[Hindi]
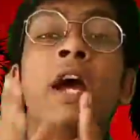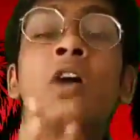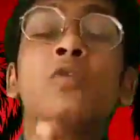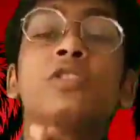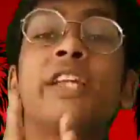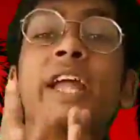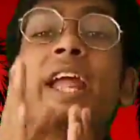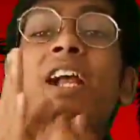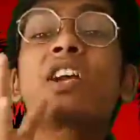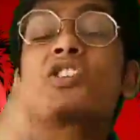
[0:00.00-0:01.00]
यह कुत्ते
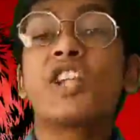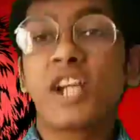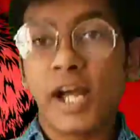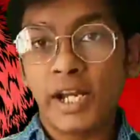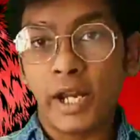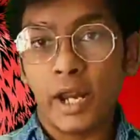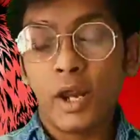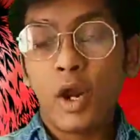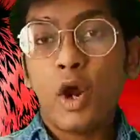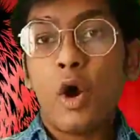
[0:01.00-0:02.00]
एक शिकारी है
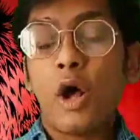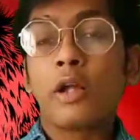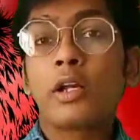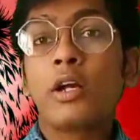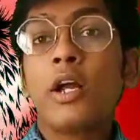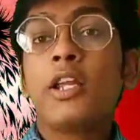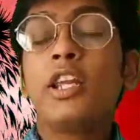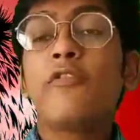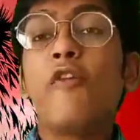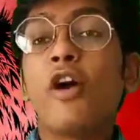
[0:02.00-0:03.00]
और
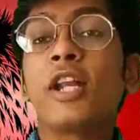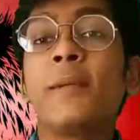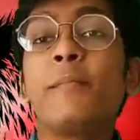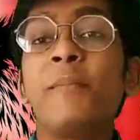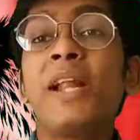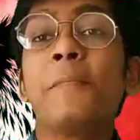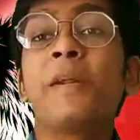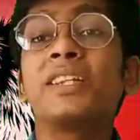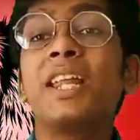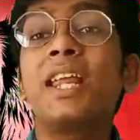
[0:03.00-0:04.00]
ये 40 मील
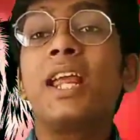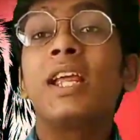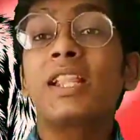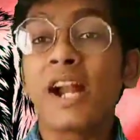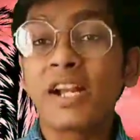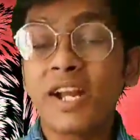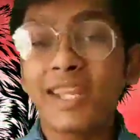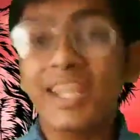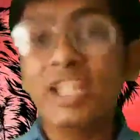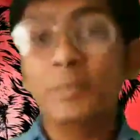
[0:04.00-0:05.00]
प्रति घंटे
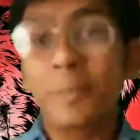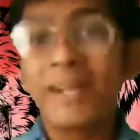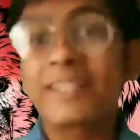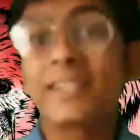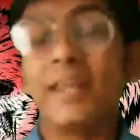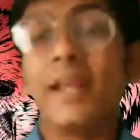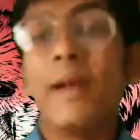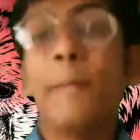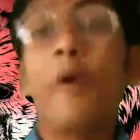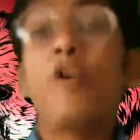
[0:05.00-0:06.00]
की स्पीड से
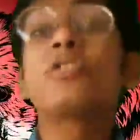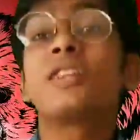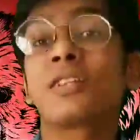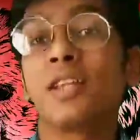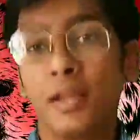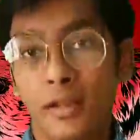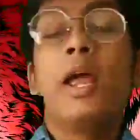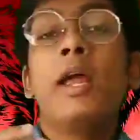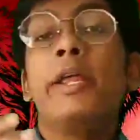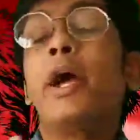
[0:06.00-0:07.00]
पहुंच सकते हैं
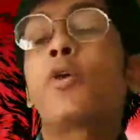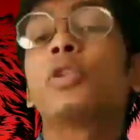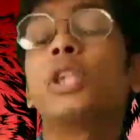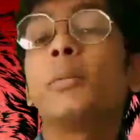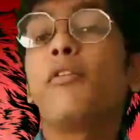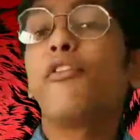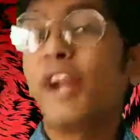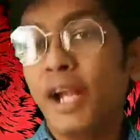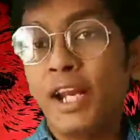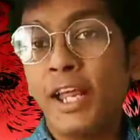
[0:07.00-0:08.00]
यह कुत्ते भी
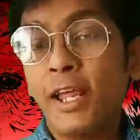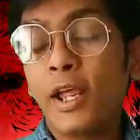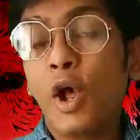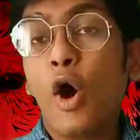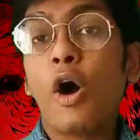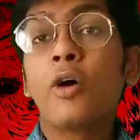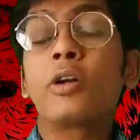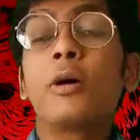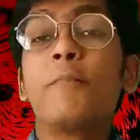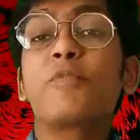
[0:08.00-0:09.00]
फ्रेंडली है
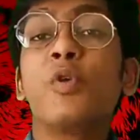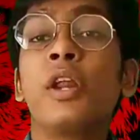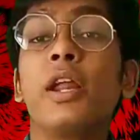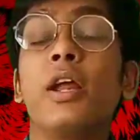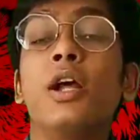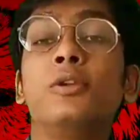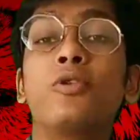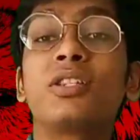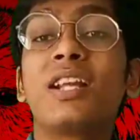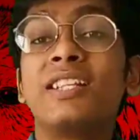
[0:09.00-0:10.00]
और उन्हें
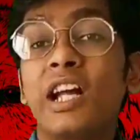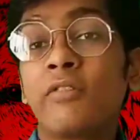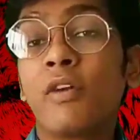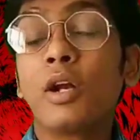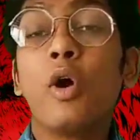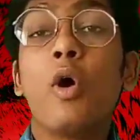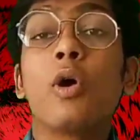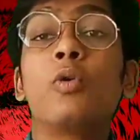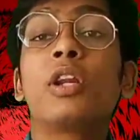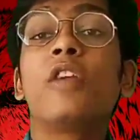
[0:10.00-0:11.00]
दूसरे जानवर
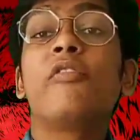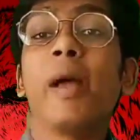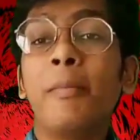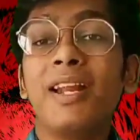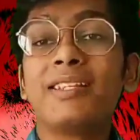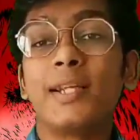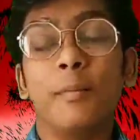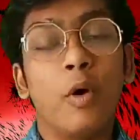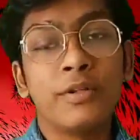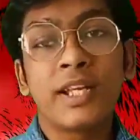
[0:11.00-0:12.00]
और उनकी फैमिली
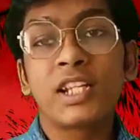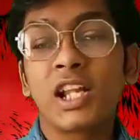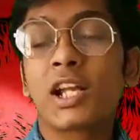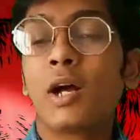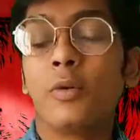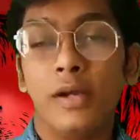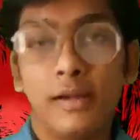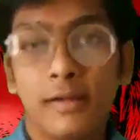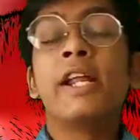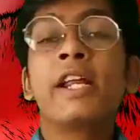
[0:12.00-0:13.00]
से बहुत ज़्यादा लगाव
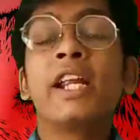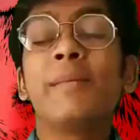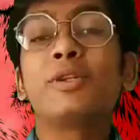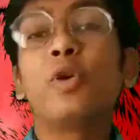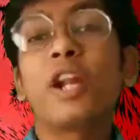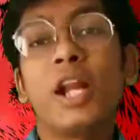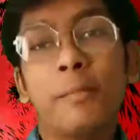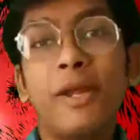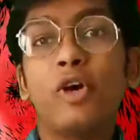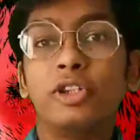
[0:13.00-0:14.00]
है दिखने में थोड़े
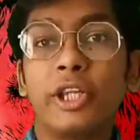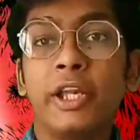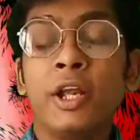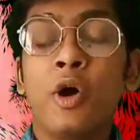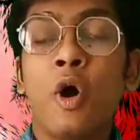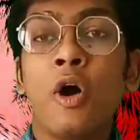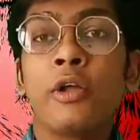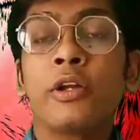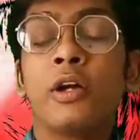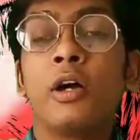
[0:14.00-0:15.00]
लंबे होते हैं
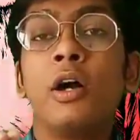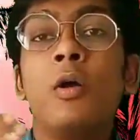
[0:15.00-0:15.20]
और